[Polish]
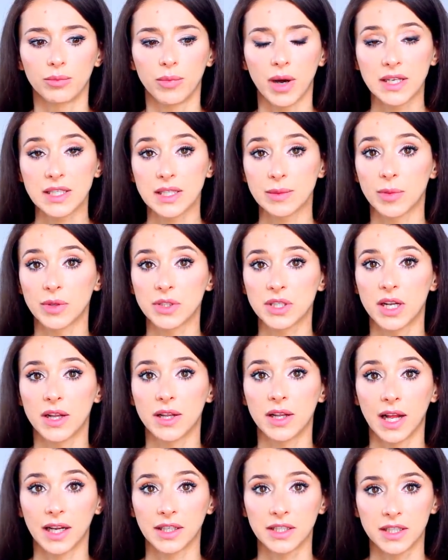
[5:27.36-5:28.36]
bardzo
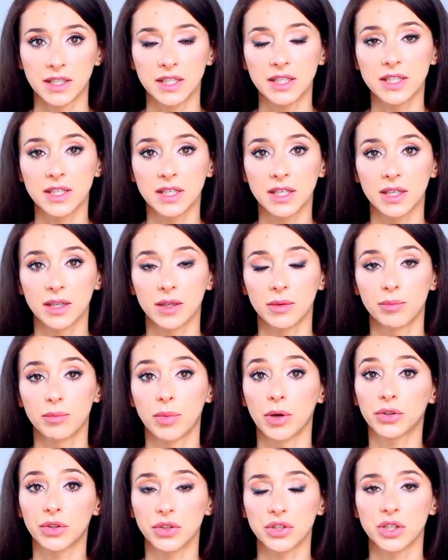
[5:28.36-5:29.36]
mocny nacisk,
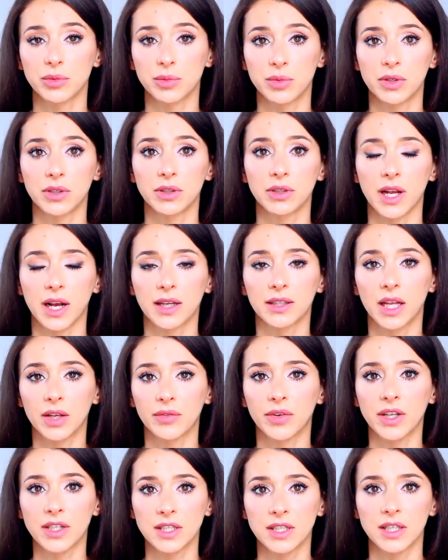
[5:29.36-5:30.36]
po to, żeby jak
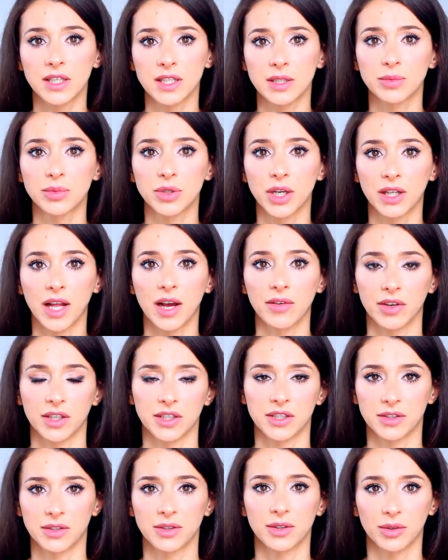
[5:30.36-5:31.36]
najwięcej
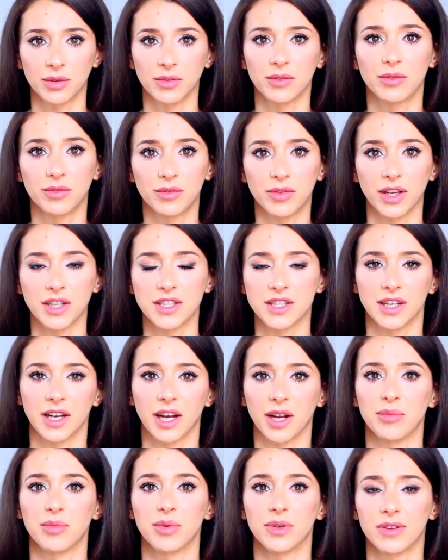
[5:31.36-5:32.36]
sprzedawać. To wiecie,
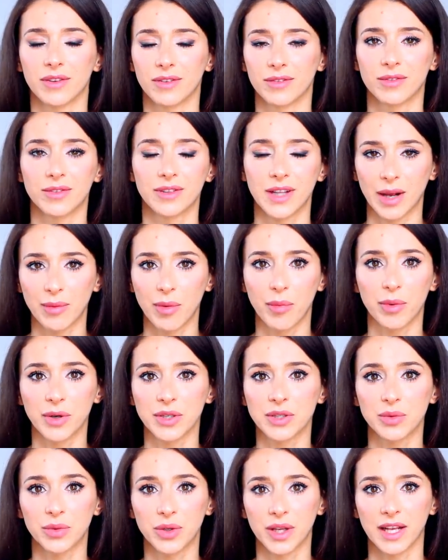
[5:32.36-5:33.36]
jakby tak po
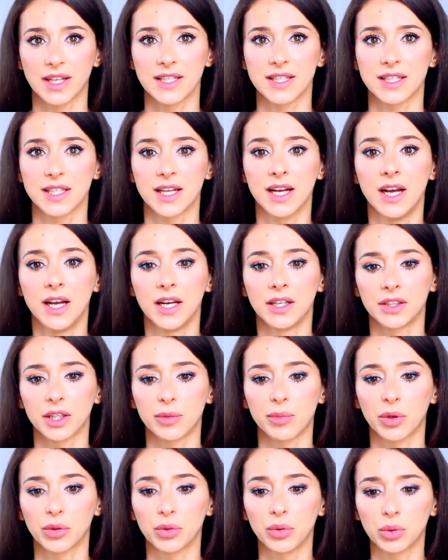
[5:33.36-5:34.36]
prostu jest.
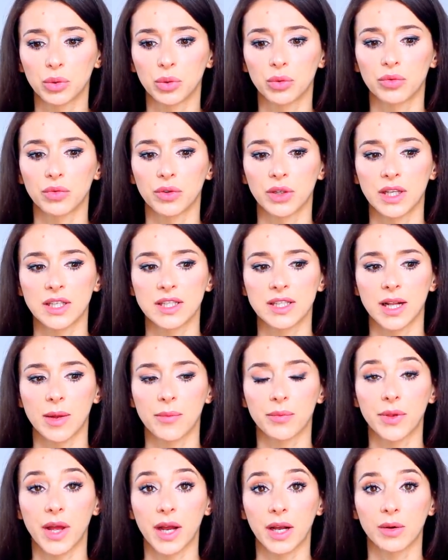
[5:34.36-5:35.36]
Tych produktów jest
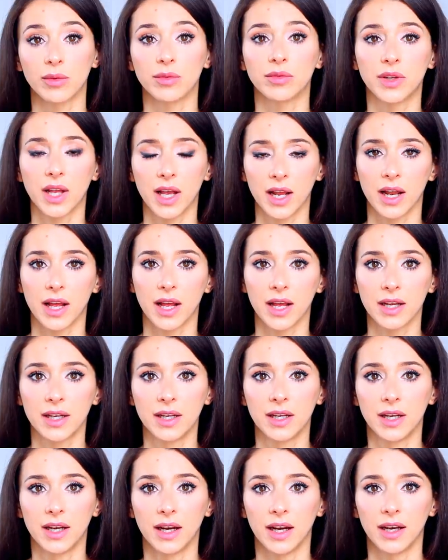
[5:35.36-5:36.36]
tam tak wiele,
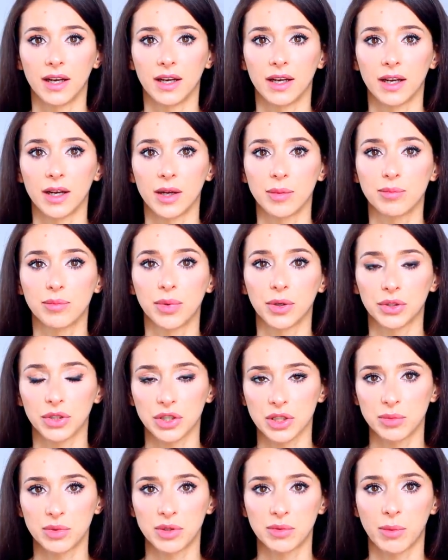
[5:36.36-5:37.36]
e, po
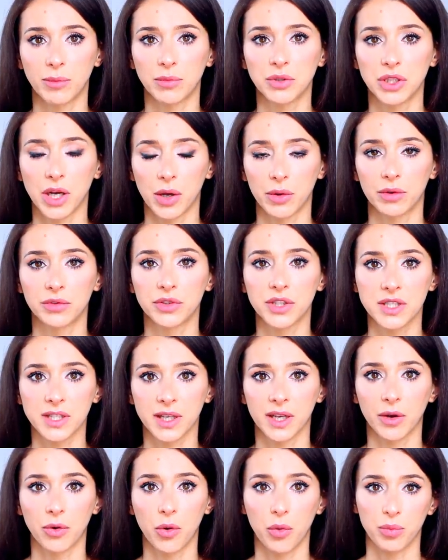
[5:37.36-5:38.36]
to, żebyśmy musiały
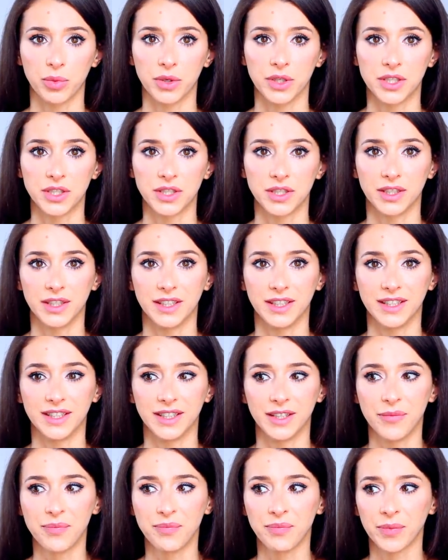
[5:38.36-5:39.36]
wszystkie kupić.
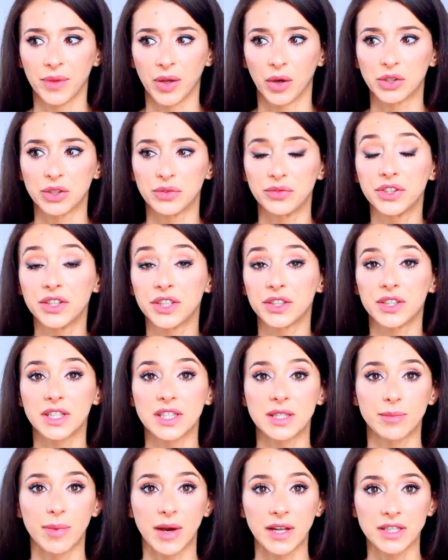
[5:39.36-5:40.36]
I oczywiście to
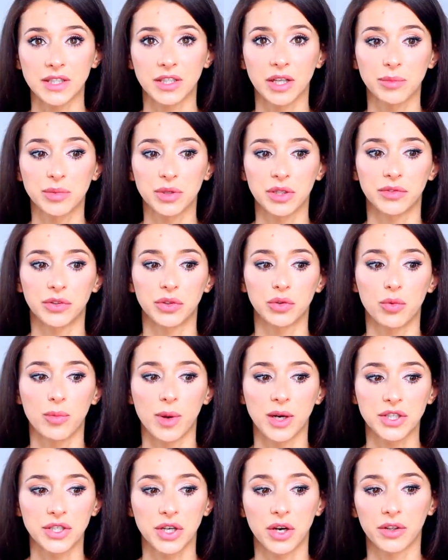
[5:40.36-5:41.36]
jest bardzo dobrze
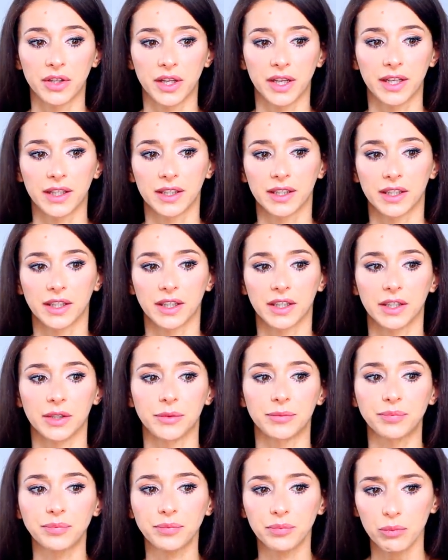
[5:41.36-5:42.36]
wytłumaczone
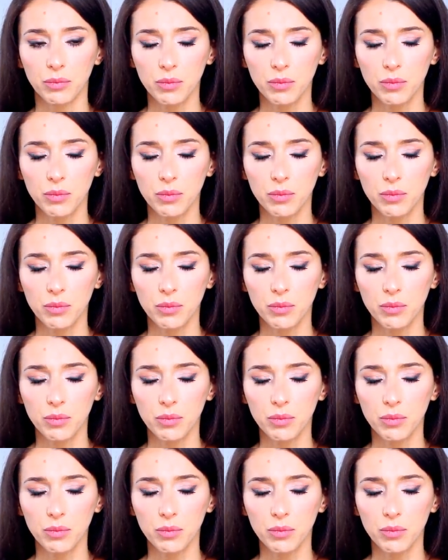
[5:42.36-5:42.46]
i